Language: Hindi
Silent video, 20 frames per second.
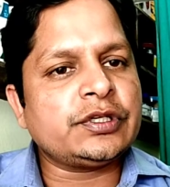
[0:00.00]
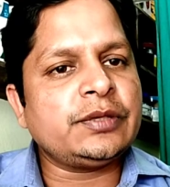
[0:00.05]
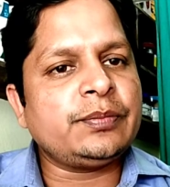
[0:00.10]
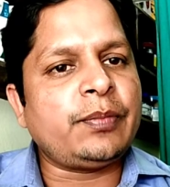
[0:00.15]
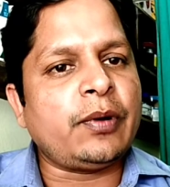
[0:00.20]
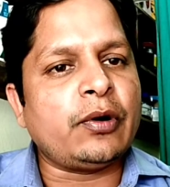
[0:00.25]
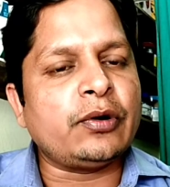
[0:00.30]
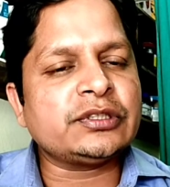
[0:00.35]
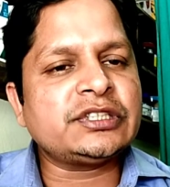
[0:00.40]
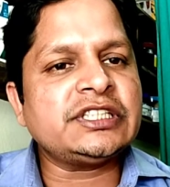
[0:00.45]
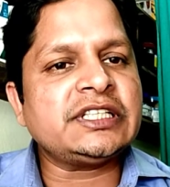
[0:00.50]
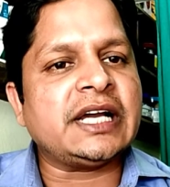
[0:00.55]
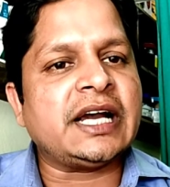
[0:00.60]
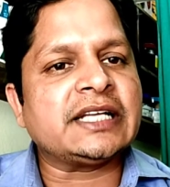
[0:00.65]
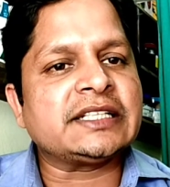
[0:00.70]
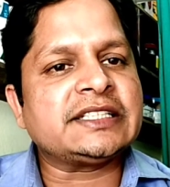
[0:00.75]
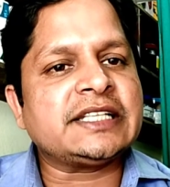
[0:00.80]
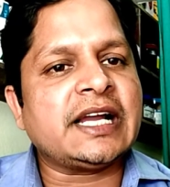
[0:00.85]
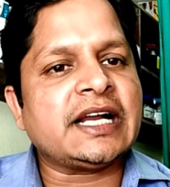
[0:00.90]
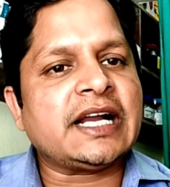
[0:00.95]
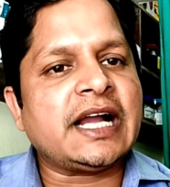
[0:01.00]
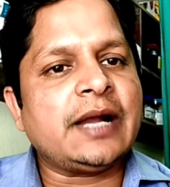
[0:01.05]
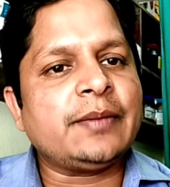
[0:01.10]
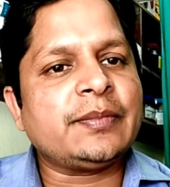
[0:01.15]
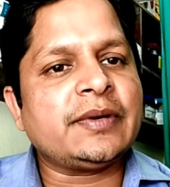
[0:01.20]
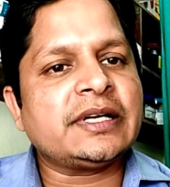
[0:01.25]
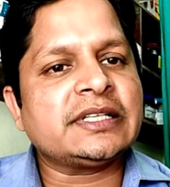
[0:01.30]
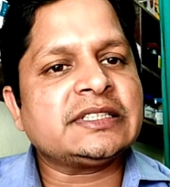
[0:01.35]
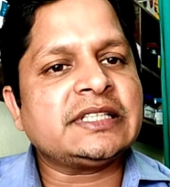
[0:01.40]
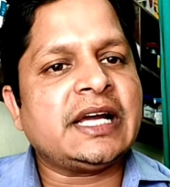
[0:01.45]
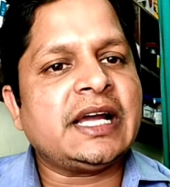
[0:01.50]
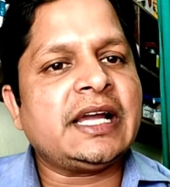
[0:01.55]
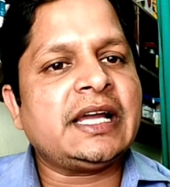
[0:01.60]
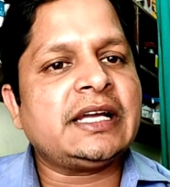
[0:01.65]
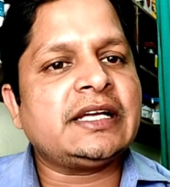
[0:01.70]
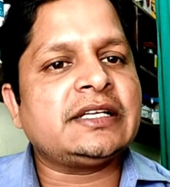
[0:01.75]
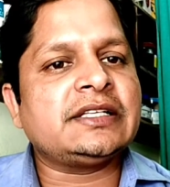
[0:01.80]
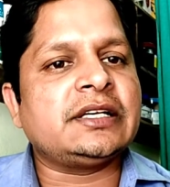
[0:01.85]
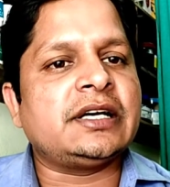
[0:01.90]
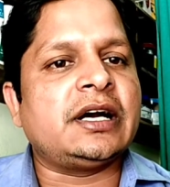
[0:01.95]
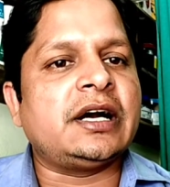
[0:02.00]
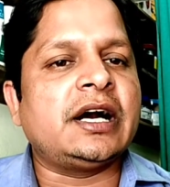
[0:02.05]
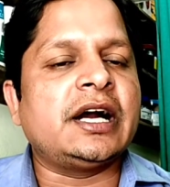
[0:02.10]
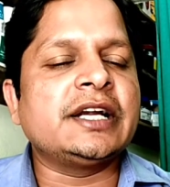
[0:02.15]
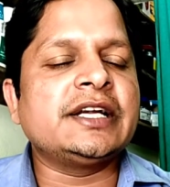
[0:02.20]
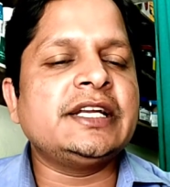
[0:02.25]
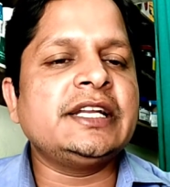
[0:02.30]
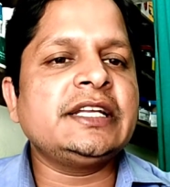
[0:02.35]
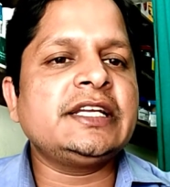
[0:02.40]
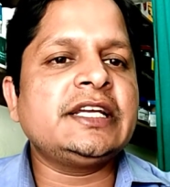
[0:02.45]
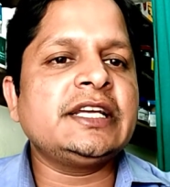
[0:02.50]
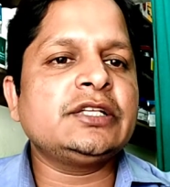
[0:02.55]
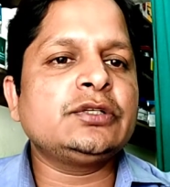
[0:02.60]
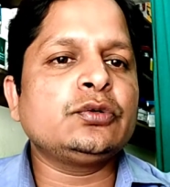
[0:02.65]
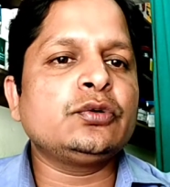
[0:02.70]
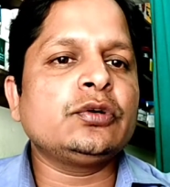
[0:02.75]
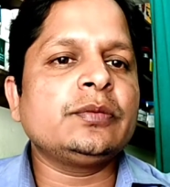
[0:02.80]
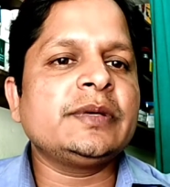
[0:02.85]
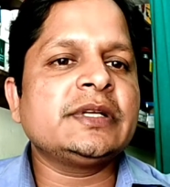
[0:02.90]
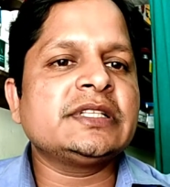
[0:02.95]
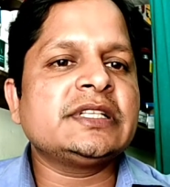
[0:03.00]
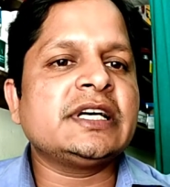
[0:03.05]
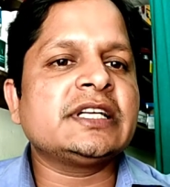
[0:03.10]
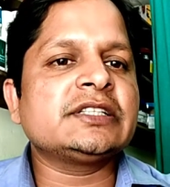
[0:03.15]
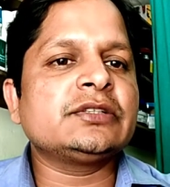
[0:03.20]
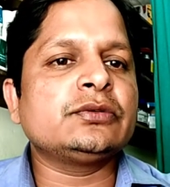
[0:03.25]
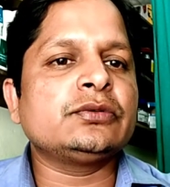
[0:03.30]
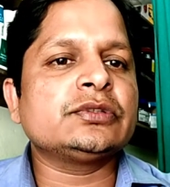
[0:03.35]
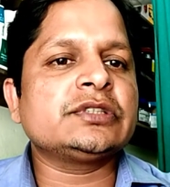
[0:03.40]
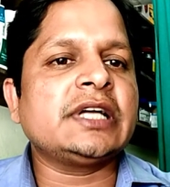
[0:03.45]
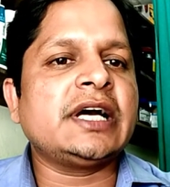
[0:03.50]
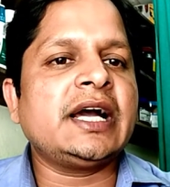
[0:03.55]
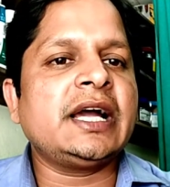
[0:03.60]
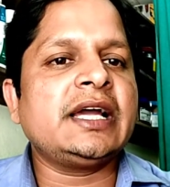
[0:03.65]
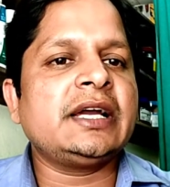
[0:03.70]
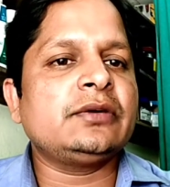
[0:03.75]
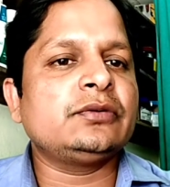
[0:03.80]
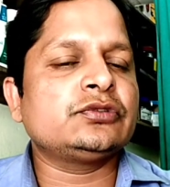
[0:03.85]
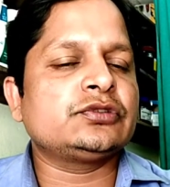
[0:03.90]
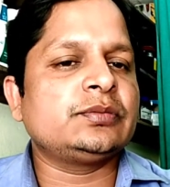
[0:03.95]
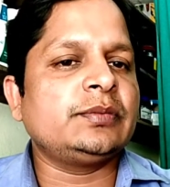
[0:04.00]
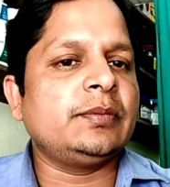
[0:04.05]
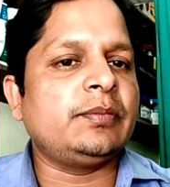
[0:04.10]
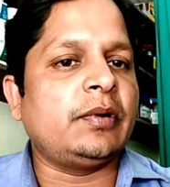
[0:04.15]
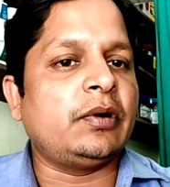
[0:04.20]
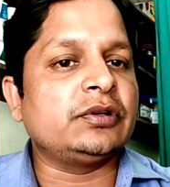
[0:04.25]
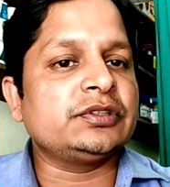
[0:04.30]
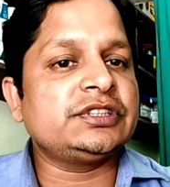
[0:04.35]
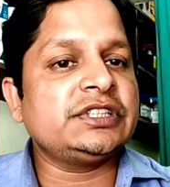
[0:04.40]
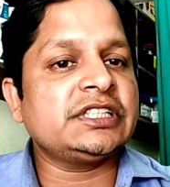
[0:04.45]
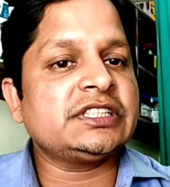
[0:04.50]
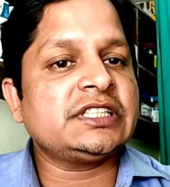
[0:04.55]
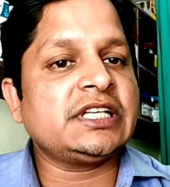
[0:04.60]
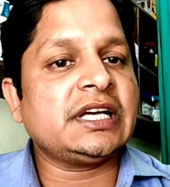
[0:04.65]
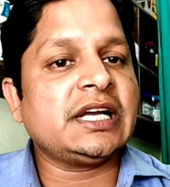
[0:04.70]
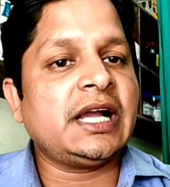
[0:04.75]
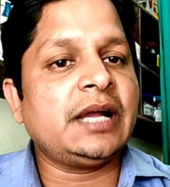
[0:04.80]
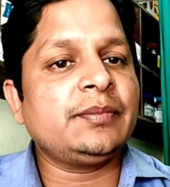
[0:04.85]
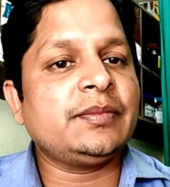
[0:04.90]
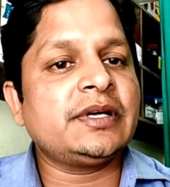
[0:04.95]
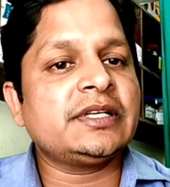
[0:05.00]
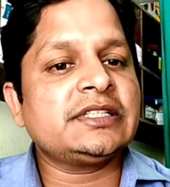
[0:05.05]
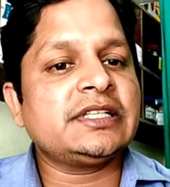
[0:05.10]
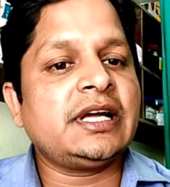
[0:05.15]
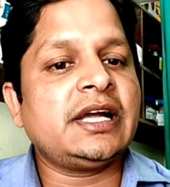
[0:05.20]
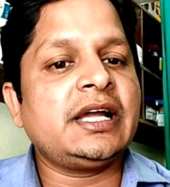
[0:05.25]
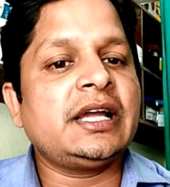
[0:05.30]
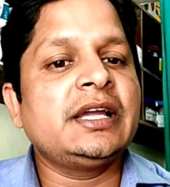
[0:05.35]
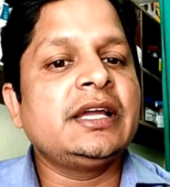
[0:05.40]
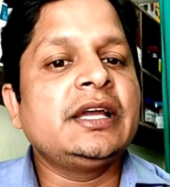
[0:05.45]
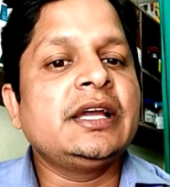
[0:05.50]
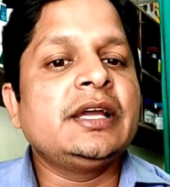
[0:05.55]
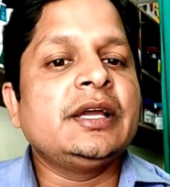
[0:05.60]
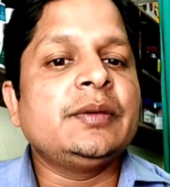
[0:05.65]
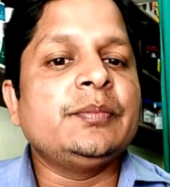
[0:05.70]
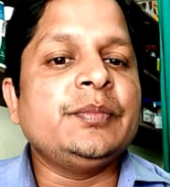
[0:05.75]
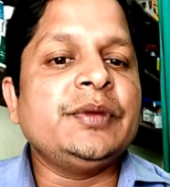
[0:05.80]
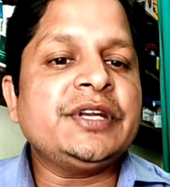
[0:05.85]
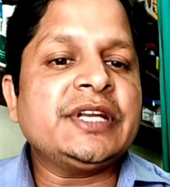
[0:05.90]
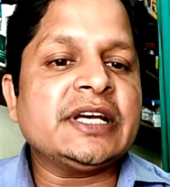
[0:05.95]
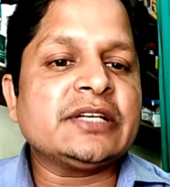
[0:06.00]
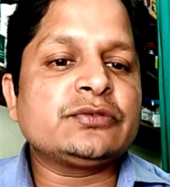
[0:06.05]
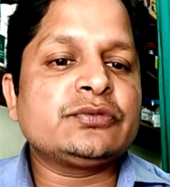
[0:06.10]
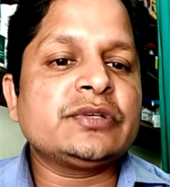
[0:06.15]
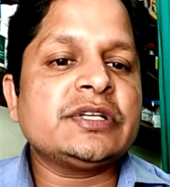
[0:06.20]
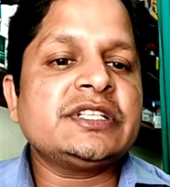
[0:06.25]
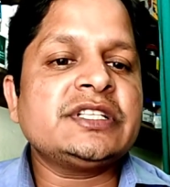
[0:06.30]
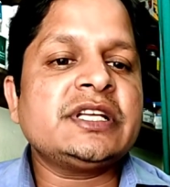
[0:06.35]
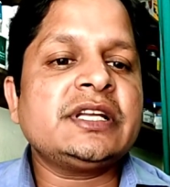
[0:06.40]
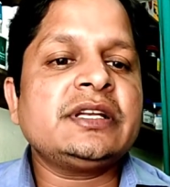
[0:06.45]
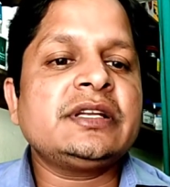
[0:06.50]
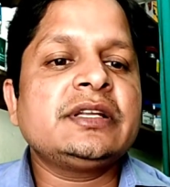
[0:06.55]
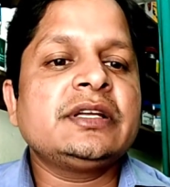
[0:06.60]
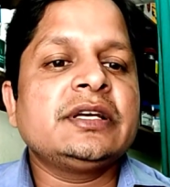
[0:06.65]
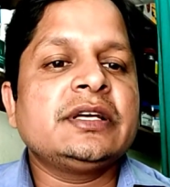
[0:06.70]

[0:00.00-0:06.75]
कि बहुत ही अच्छा काम करता है हड्डी के जोड़ में दर्द होता है उसमें बहुत ही अच्छा काम करता है मीठा सुरंजन